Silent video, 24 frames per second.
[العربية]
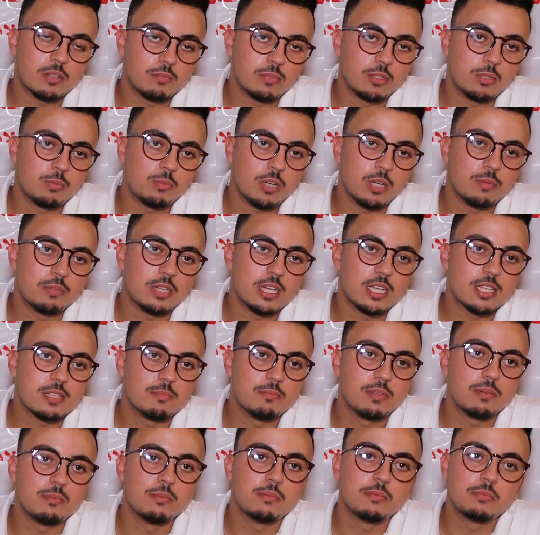مجموعة من
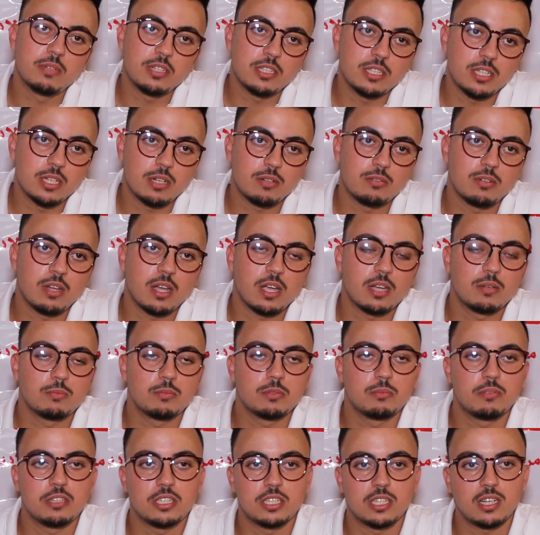الأسباب المباشرة والغير
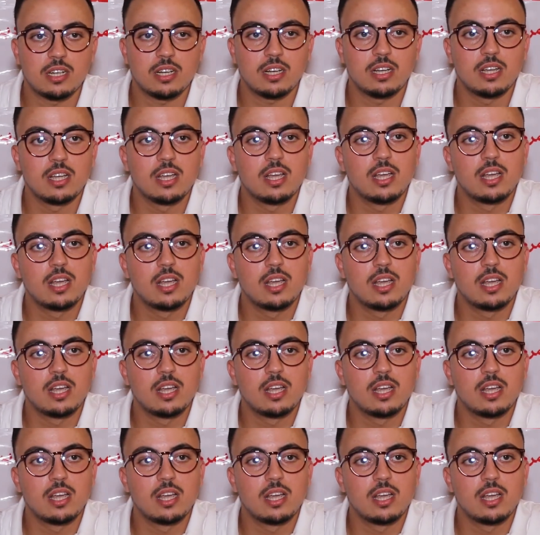المباشرة